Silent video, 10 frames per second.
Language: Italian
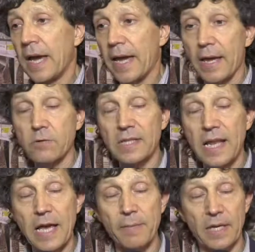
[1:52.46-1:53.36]
è un
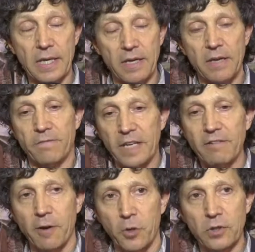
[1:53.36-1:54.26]
salame che
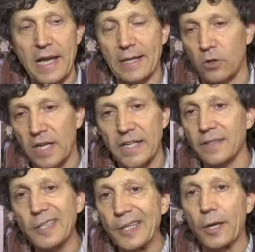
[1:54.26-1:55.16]
veniva portato
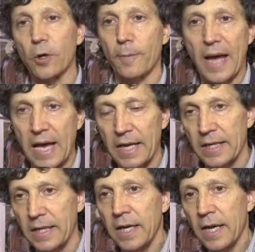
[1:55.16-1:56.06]
dagli antichi
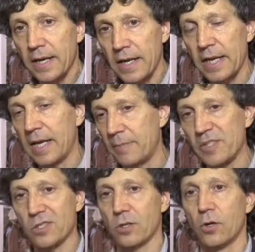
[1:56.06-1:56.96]
romani nelle
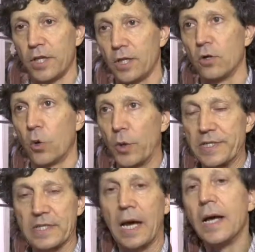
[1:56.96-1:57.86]
missioni di
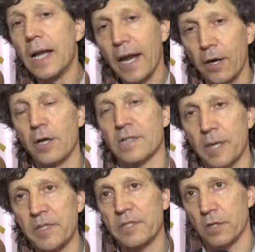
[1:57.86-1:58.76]
conquista. La
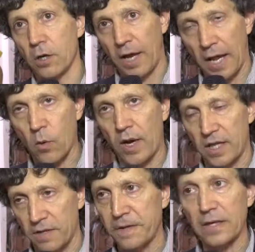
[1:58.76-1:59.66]
nostra missione è
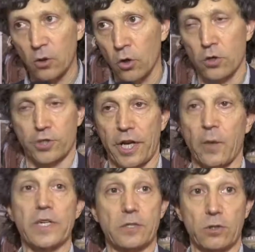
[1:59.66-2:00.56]
quella di far
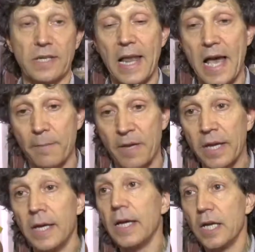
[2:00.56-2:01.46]
conoscere questo
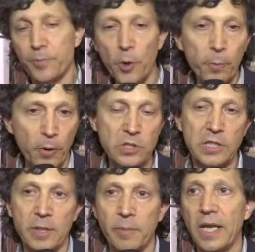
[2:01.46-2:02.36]
salame il più
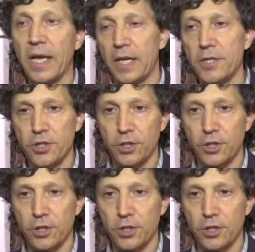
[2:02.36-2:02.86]
possibile in